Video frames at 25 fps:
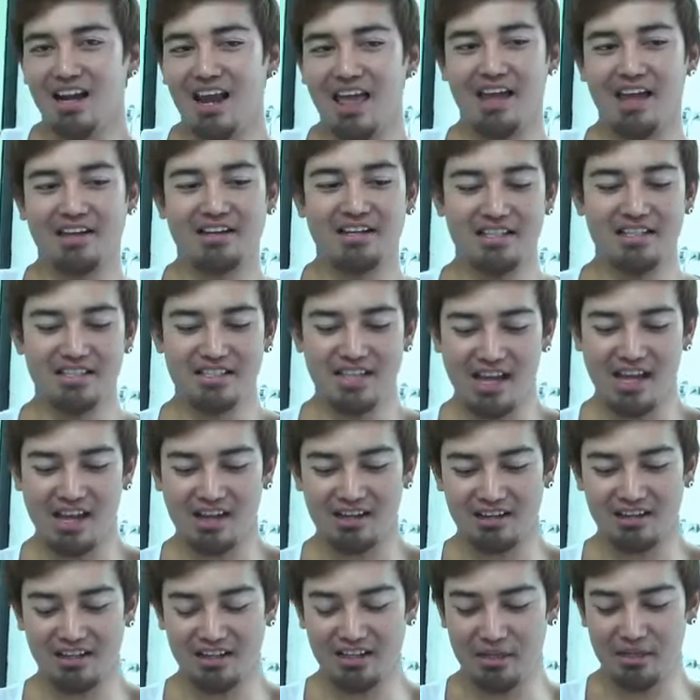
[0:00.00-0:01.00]
งแรกที่ชั่ง
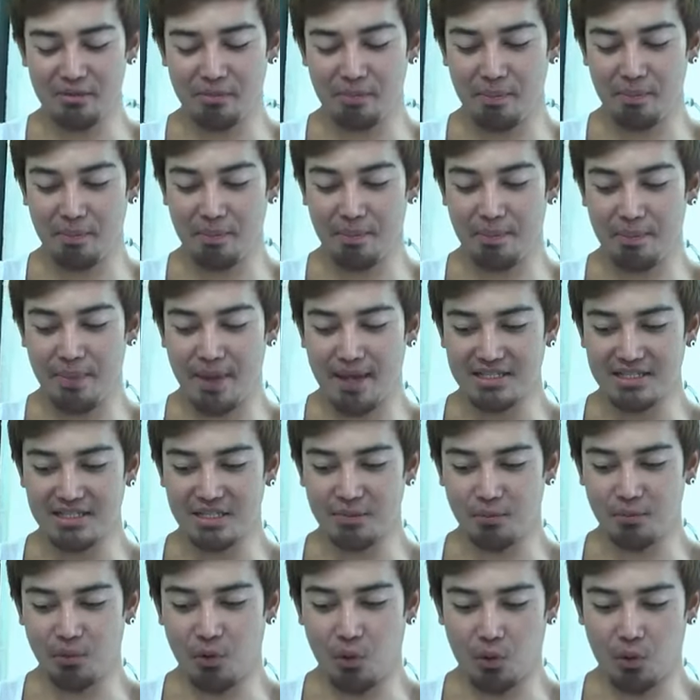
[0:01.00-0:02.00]
เลย แปด
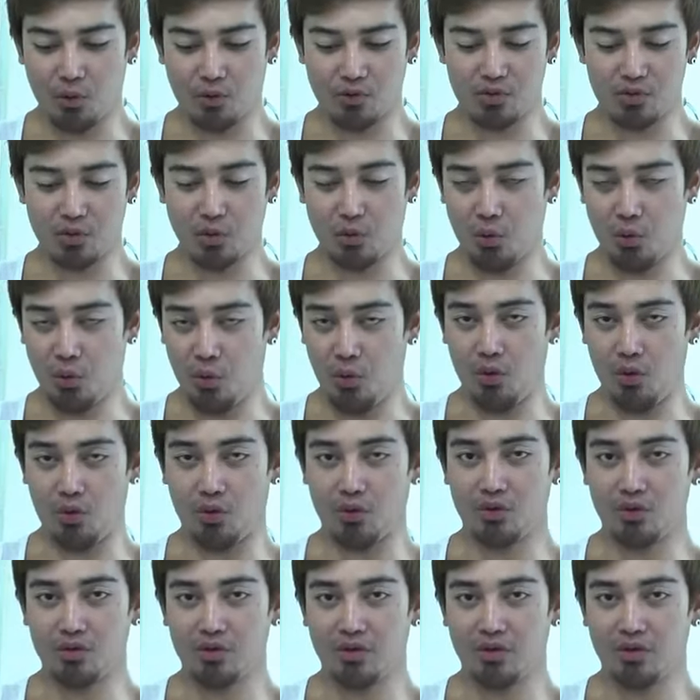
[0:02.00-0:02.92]
สิบหกจุดหก